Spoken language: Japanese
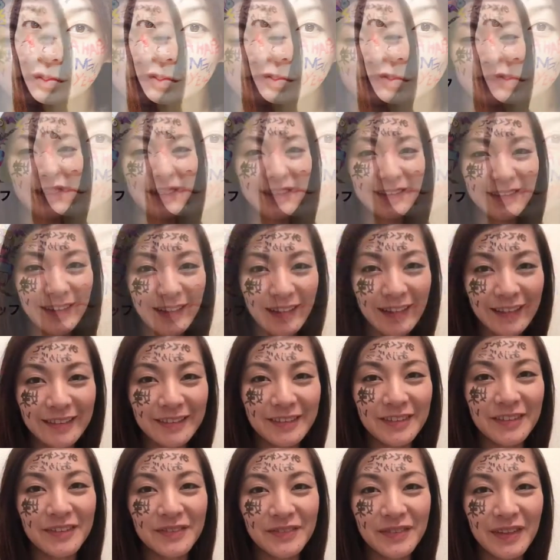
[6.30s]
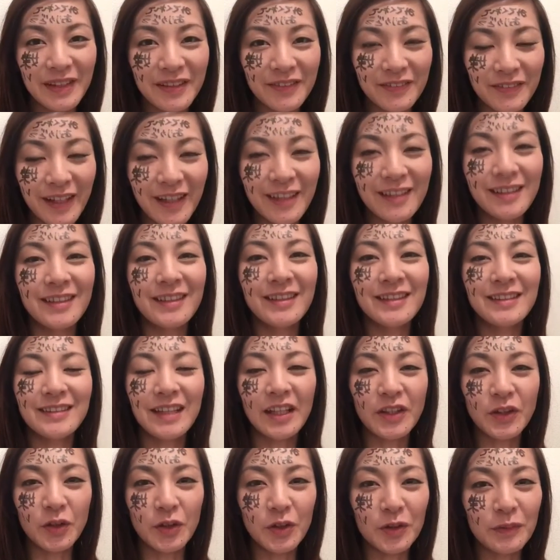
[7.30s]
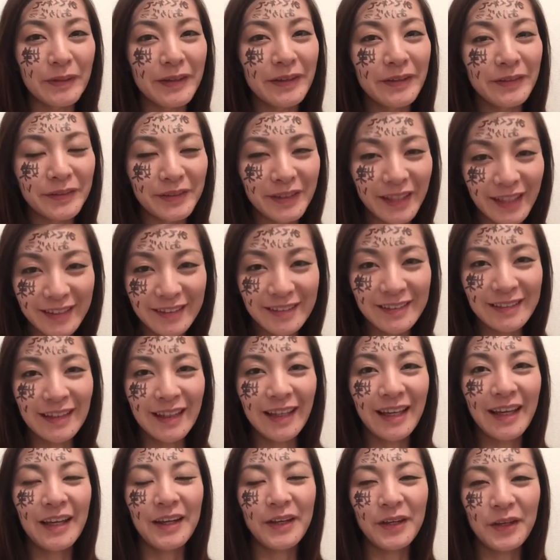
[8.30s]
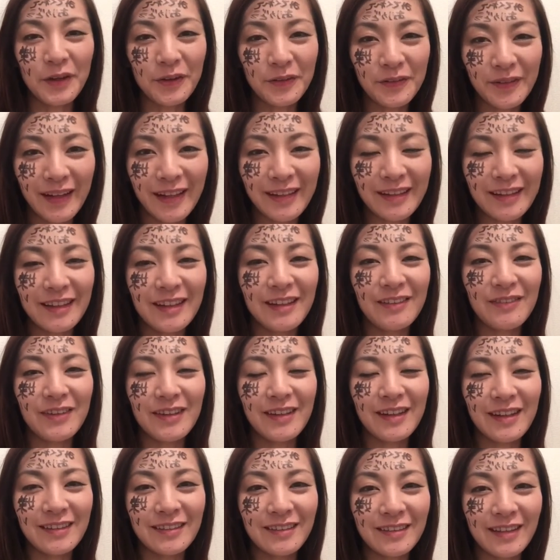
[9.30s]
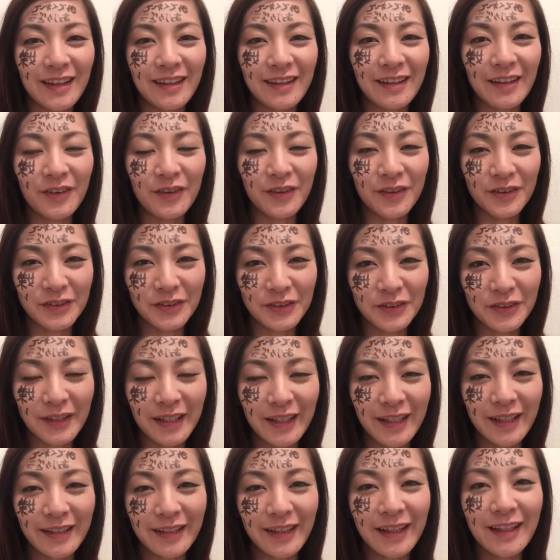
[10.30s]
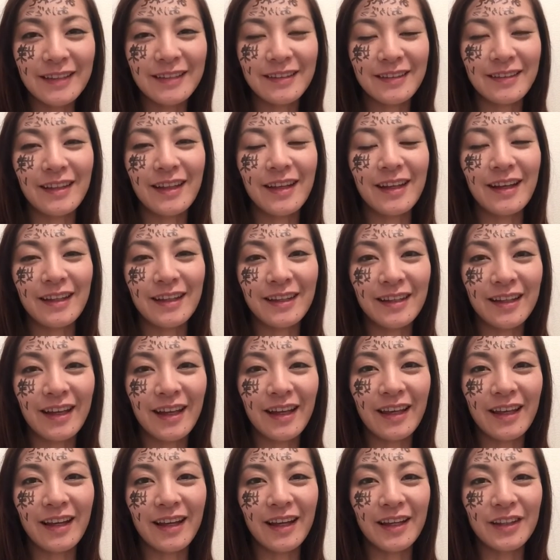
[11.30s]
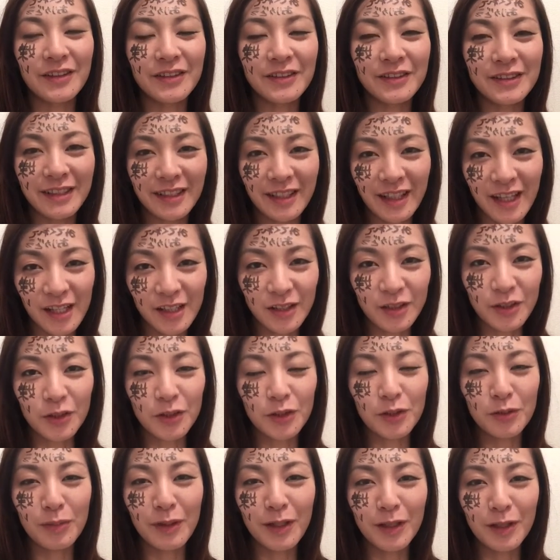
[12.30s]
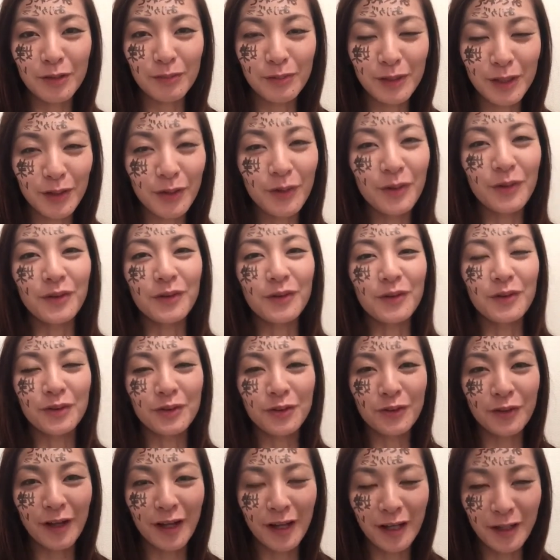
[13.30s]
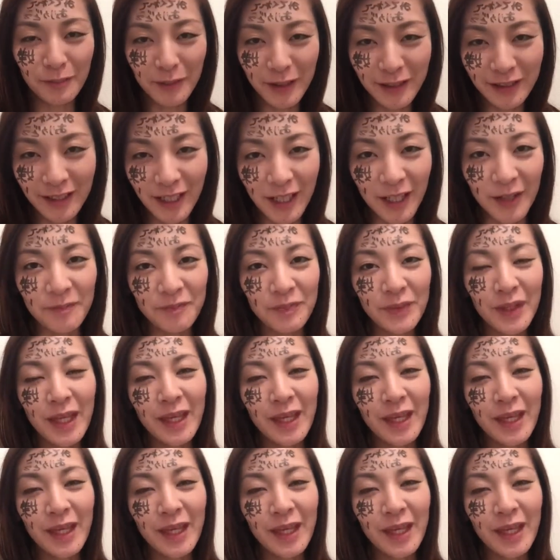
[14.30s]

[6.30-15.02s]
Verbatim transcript: 皆さんこんばんは、佐藤真由子です。今日は TBS さんで放送された好きか嫌いかいう時間という番組の放送がありました。